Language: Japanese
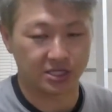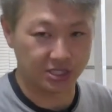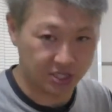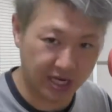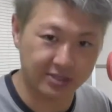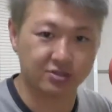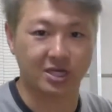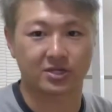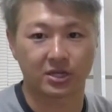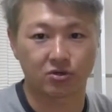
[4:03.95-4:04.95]
1回ずつ
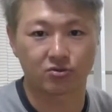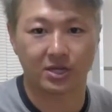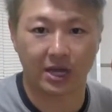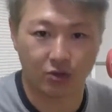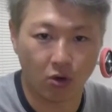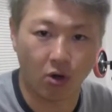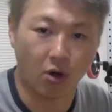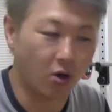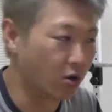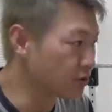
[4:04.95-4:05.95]
やっていくんだけ
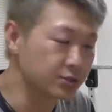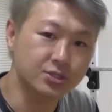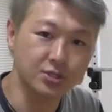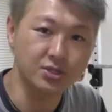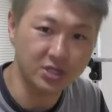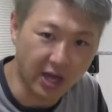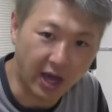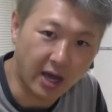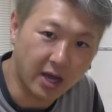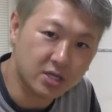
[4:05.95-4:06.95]
ど普通に
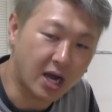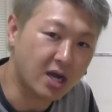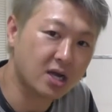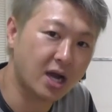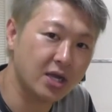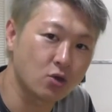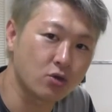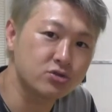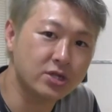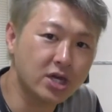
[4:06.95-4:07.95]
ね100回
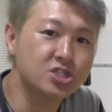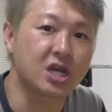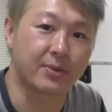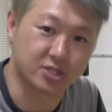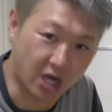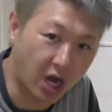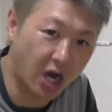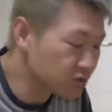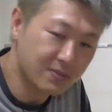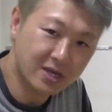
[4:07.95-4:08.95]
余裕でできちゃいましたで、